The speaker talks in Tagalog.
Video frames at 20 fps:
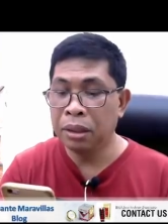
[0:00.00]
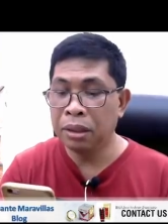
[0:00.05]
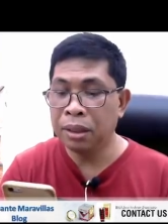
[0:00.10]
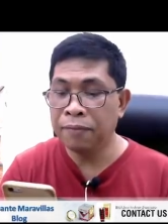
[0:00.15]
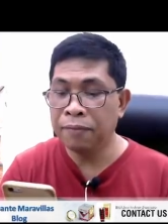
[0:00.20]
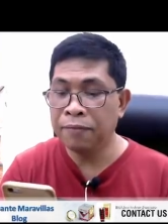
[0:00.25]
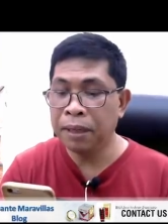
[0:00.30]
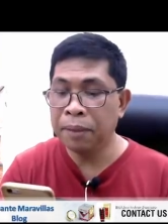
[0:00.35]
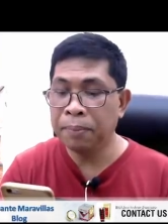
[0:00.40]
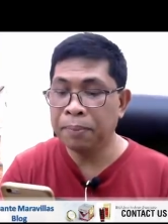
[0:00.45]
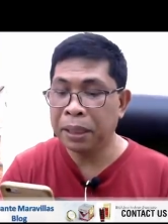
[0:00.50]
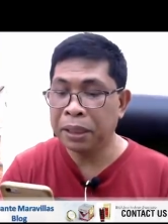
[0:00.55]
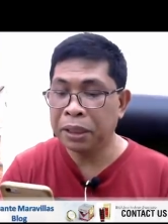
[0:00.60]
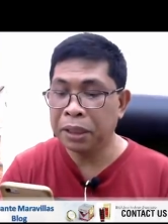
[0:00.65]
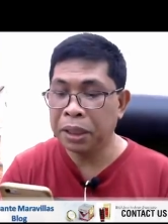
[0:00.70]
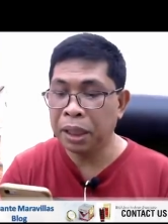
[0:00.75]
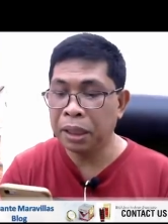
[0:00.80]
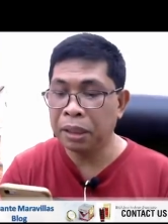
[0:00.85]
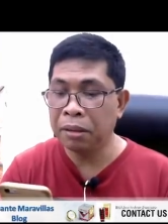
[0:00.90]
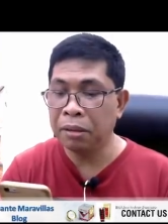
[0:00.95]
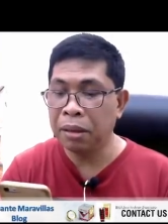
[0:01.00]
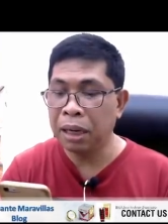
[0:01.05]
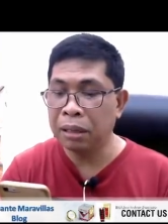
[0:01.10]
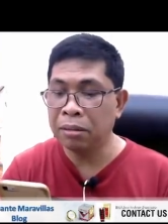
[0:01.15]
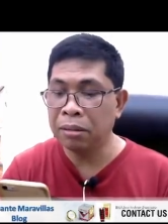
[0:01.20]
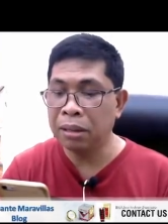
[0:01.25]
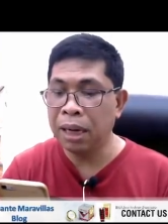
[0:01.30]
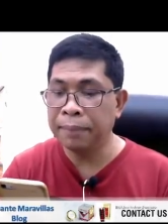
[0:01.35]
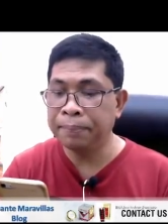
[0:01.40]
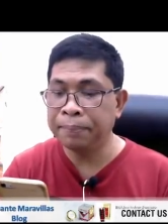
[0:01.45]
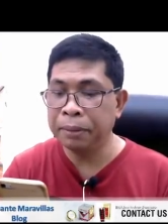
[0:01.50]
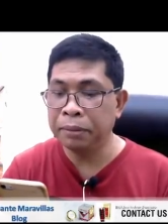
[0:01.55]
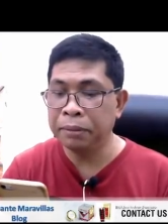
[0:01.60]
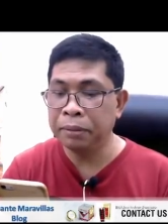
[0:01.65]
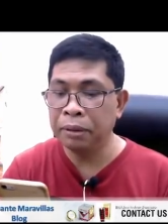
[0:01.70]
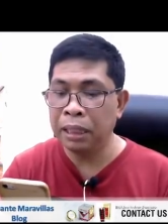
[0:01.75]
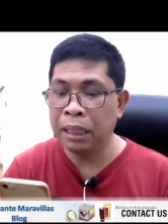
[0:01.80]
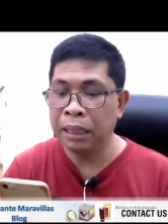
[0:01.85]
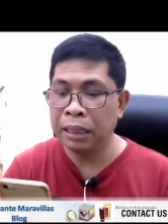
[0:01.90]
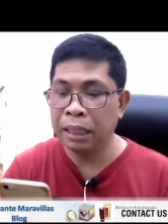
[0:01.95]
Josephine Pacheco. Ako nga po
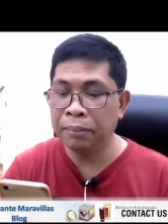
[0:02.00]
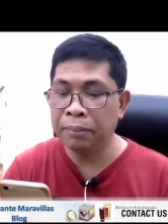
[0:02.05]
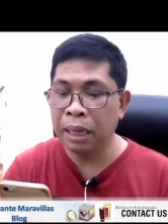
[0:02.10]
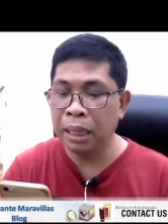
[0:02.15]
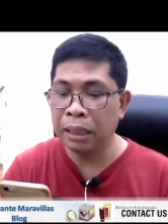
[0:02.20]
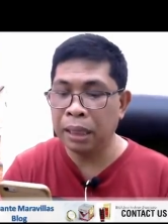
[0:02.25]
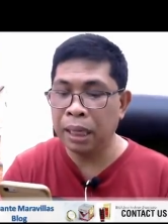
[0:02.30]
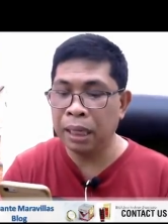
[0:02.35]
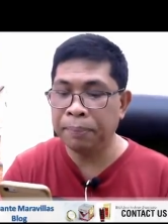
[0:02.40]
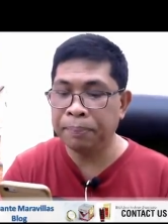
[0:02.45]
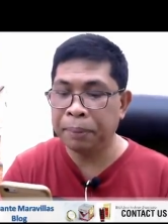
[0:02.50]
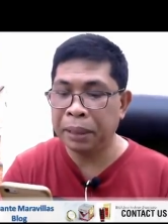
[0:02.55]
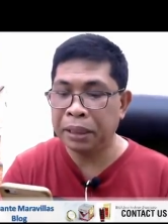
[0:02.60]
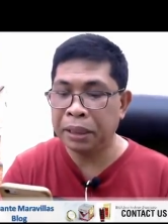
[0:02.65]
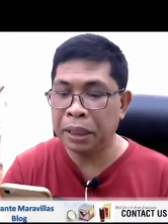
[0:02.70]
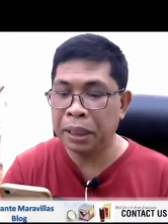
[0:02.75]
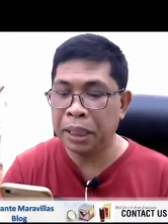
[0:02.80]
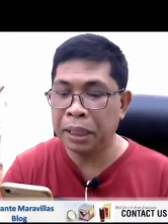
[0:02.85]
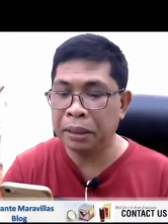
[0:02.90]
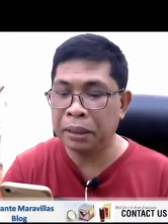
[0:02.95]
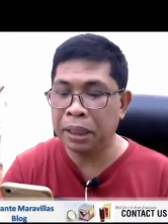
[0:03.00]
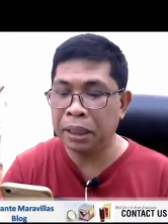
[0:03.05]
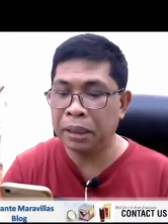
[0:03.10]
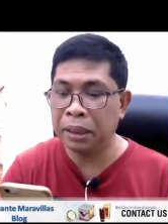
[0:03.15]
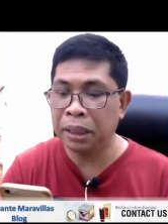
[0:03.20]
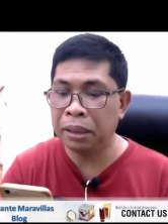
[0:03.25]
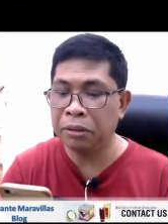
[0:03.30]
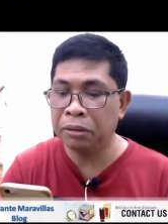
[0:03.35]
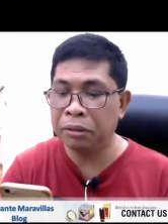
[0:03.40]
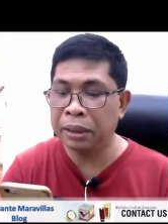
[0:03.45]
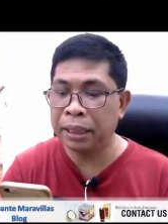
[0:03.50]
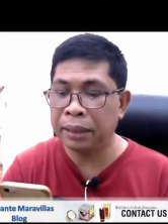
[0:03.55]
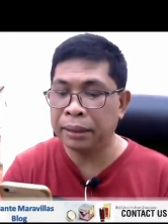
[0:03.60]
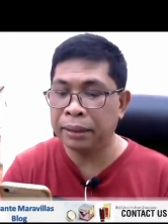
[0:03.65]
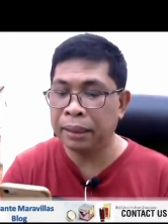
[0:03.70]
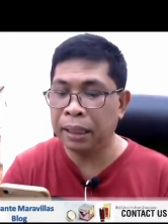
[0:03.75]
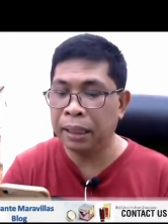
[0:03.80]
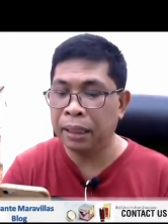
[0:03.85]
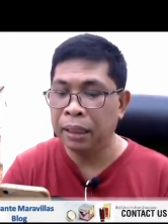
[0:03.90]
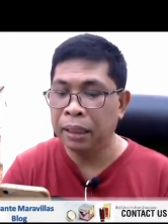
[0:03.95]
mula nang maging presidente si
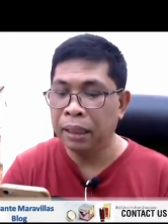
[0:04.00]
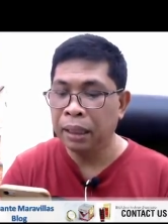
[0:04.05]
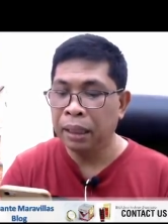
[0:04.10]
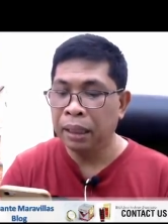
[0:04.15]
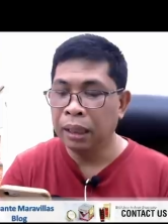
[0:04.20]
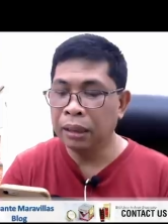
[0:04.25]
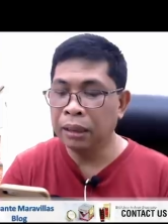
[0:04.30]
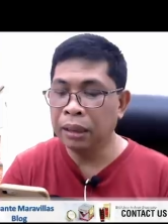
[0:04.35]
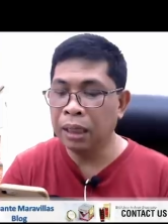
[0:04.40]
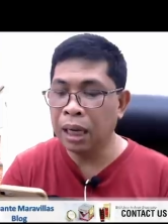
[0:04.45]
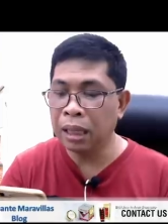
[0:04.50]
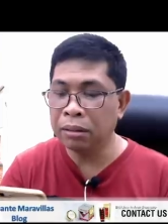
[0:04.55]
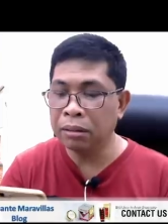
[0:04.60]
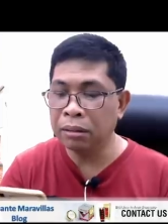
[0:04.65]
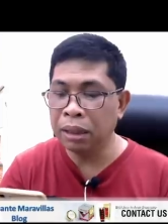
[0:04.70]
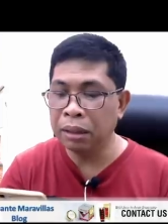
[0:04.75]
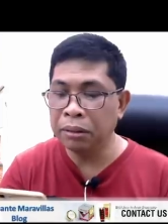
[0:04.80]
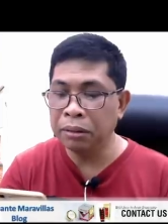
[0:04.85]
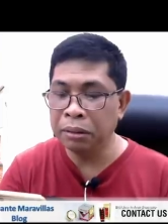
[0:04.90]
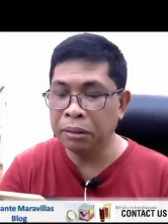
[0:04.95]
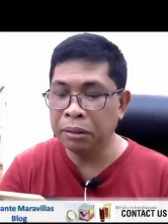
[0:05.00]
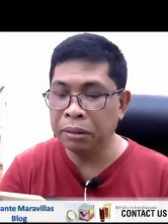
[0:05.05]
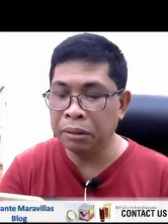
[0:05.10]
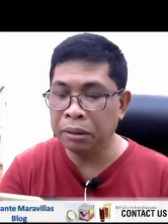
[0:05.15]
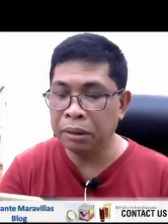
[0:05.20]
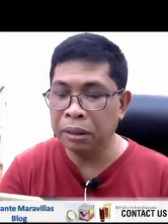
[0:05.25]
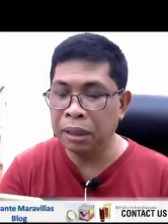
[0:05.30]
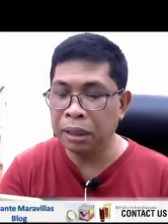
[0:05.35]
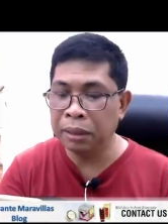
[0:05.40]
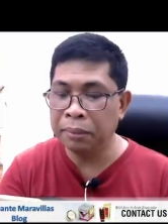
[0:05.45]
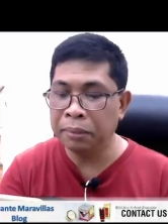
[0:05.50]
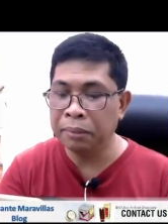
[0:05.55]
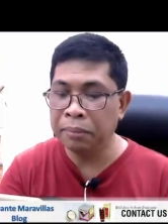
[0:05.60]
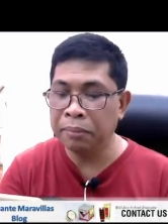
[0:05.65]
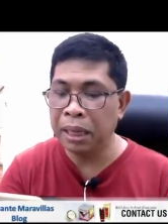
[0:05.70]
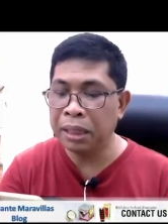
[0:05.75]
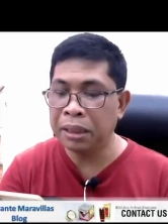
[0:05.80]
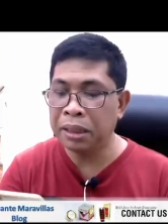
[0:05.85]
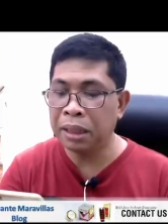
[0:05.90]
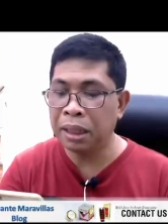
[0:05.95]
Duterte, hindi ako nanonood
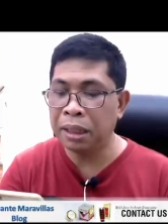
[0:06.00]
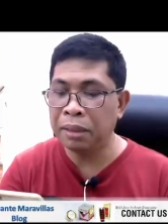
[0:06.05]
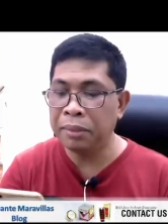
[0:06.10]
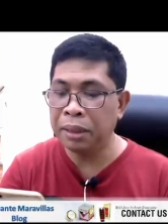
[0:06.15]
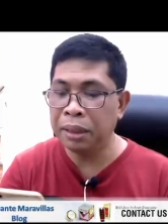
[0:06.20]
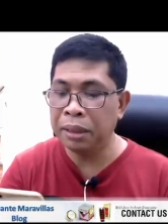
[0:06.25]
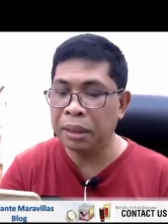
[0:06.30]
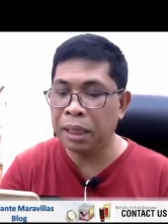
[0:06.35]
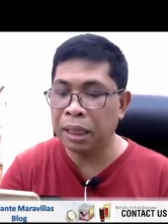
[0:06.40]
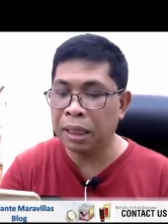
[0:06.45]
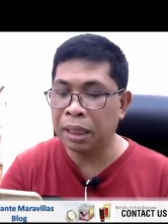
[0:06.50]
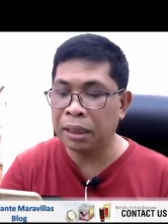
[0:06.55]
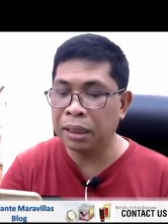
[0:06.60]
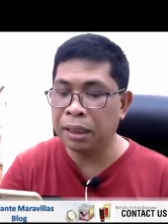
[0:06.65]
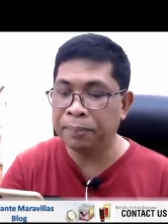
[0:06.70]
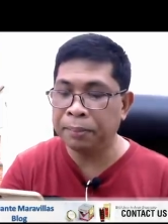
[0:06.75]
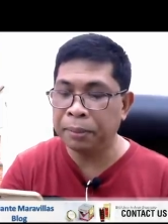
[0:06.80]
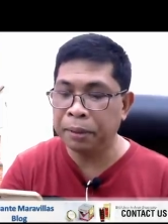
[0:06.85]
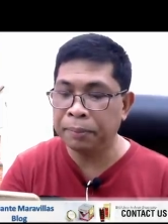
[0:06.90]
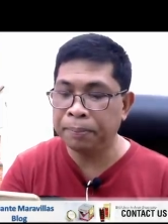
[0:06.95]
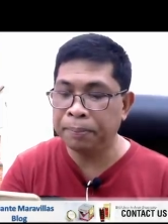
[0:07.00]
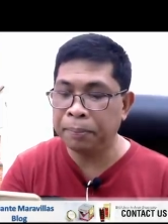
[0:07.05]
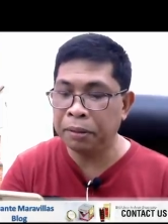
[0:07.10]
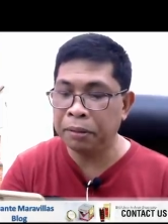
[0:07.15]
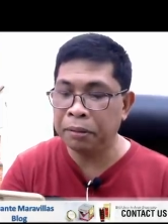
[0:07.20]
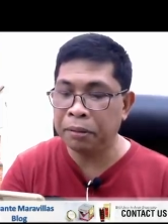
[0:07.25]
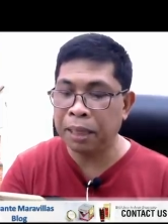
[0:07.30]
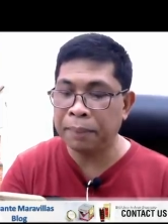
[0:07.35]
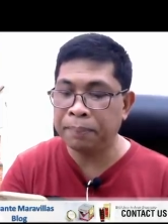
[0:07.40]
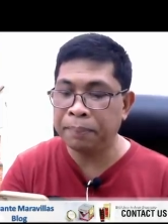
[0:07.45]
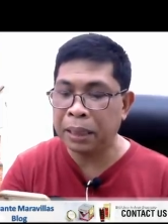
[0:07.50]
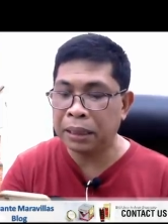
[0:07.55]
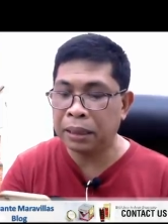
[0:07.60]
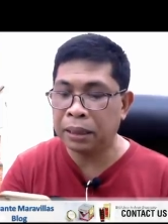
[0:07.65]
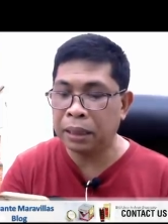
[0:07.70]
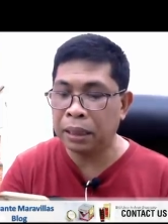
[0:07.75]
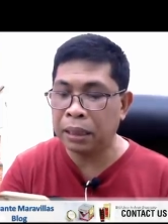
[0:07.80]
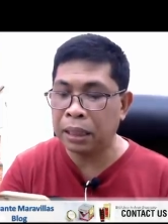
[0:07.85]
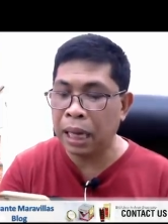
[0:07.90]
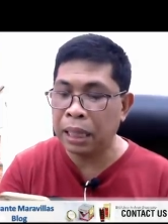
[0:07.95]
ng mainstream media kasi po puro
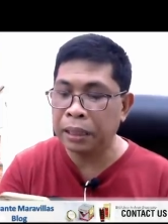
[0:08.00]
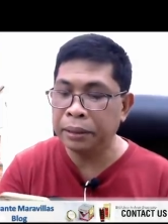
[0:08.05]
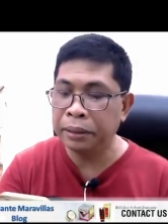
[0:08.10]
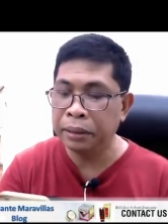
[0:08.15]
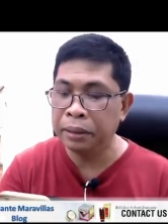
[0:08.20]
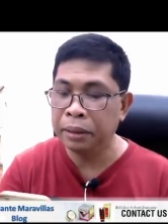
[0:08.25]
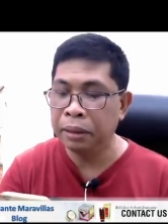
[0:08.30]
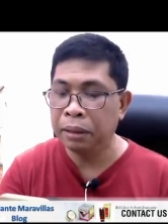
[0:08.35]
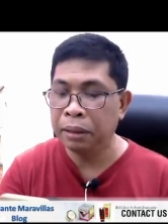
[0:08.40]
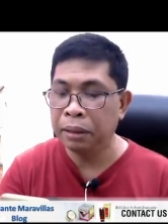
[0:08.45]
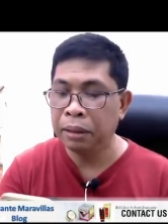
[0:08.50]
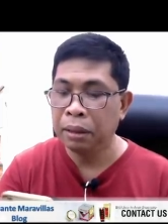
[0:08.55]
kaplastikan.